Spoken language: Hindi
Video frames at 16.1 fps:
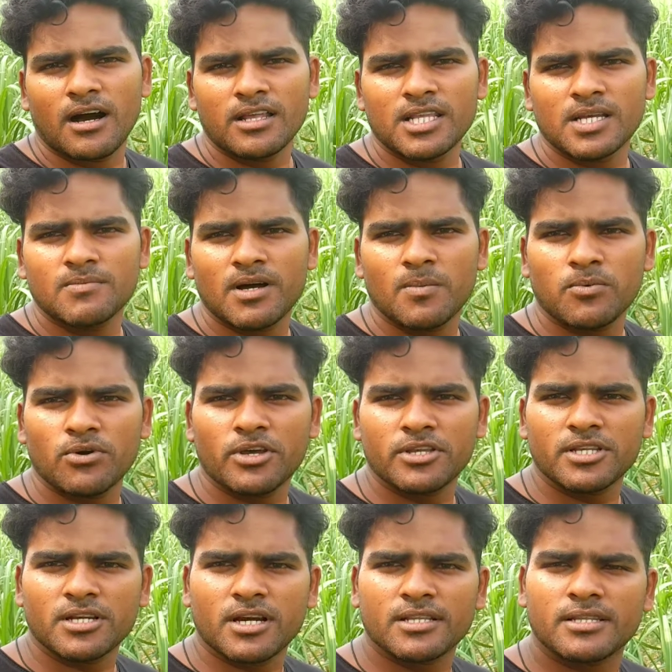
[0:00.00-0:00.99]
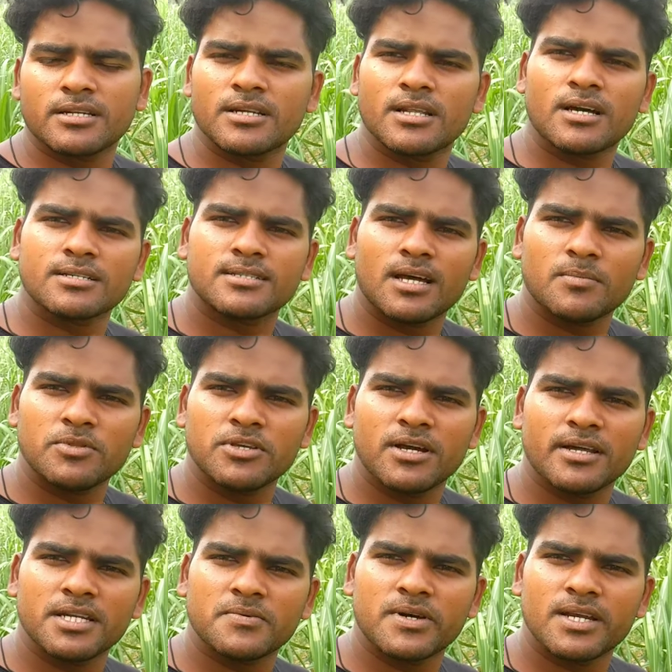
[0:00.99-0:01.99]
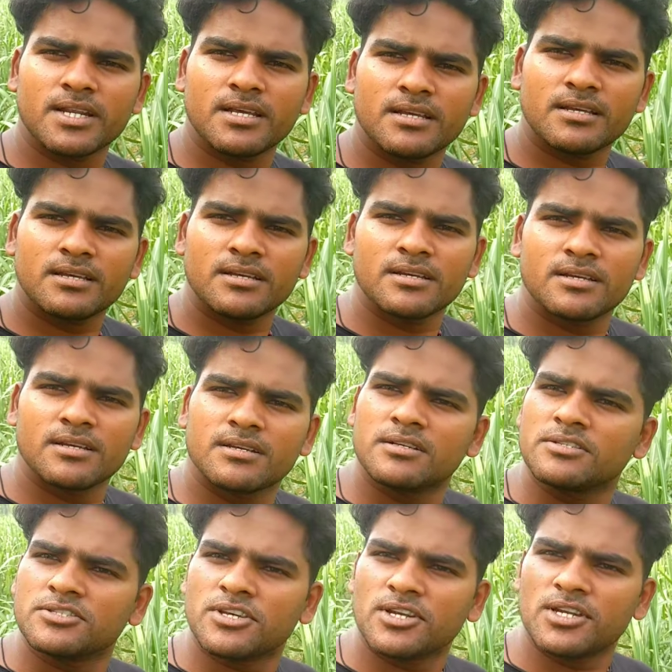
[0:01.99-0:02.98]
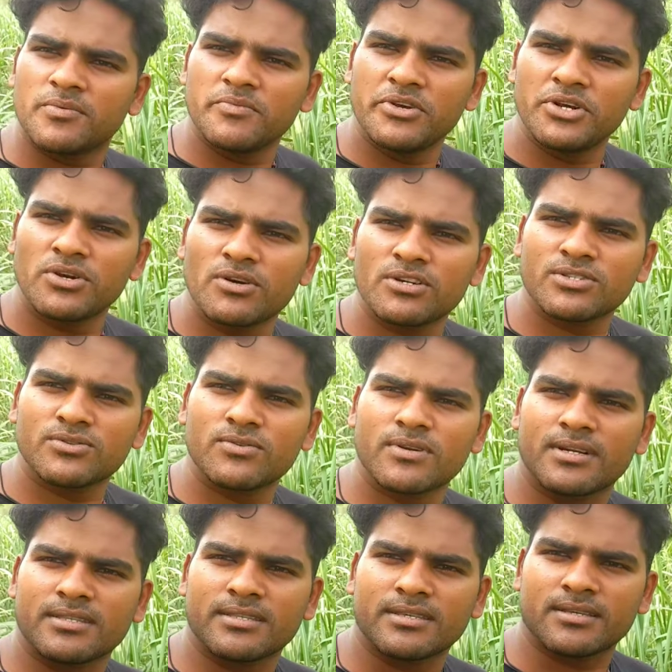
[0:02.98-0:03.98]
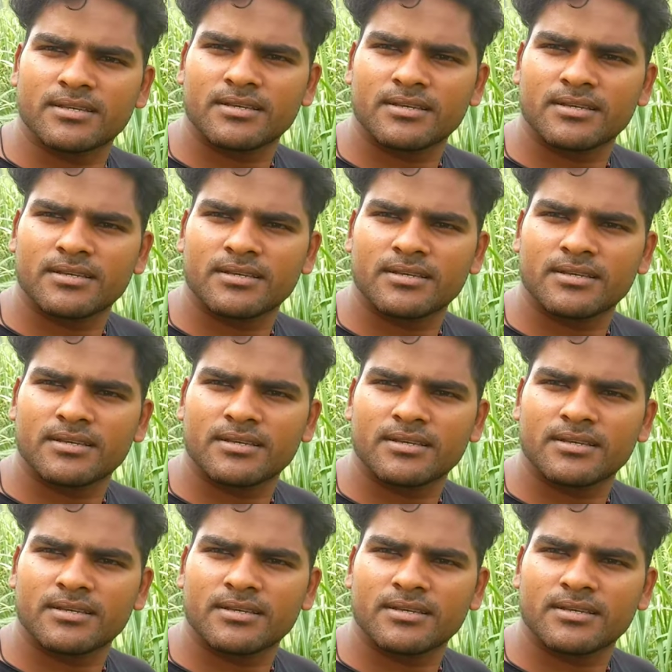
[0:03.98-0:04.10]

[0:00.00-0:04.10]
आज हम आपको ऐसा खतरनाक सांप दिखाने वाले हैं चलिए वीडियो को शुरू करते